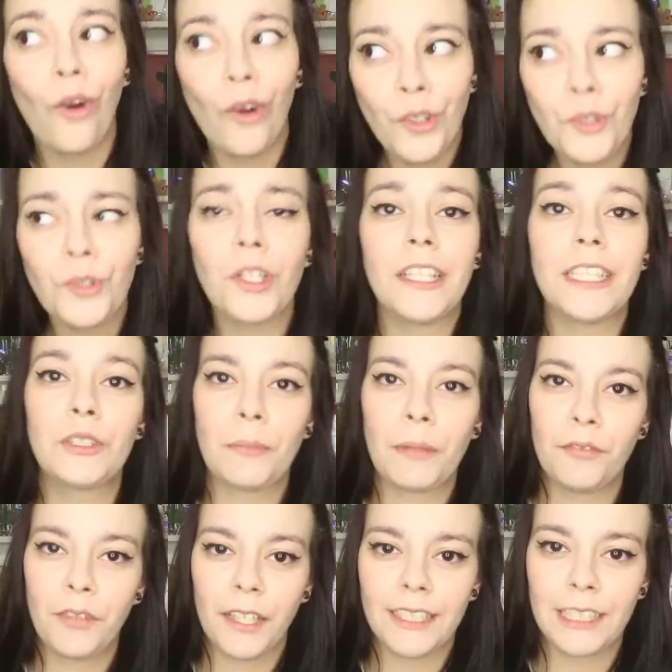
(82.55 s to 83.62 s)
Ognuno ha le sue
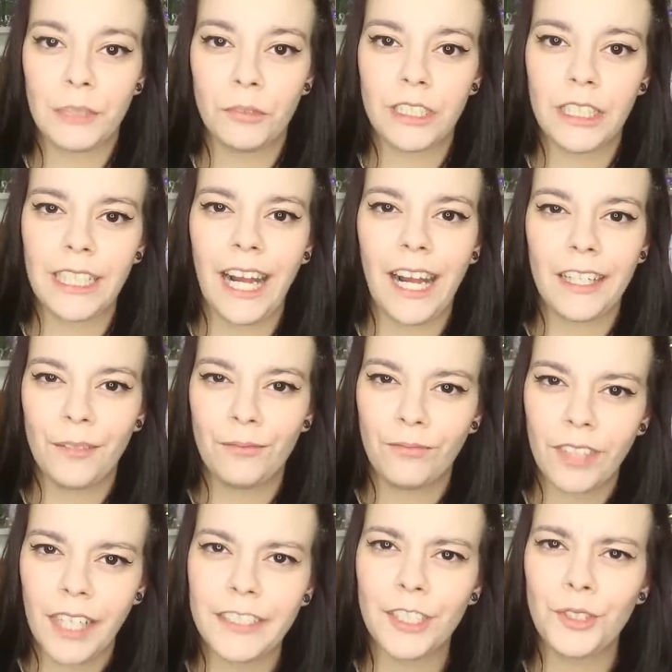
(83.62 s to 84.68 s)
preferenze musicali
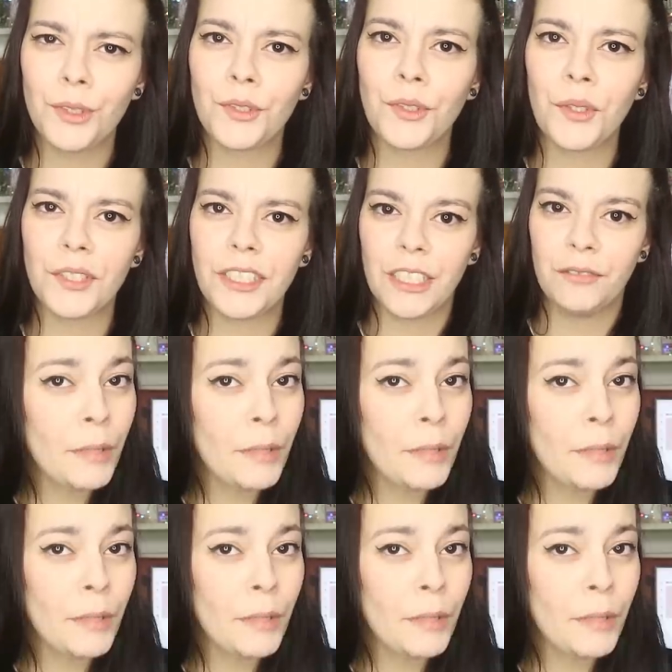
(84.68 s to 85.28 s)
ed è giusto così.